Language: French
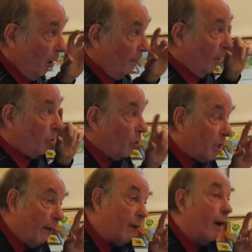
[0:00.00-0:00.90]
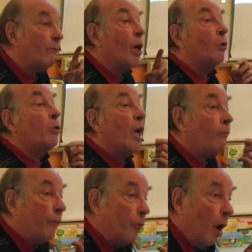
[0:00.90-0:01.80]
Parce que ça va avoir une
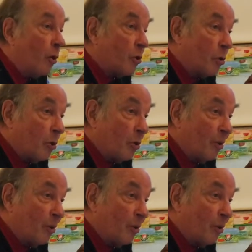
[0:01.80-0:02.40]
influence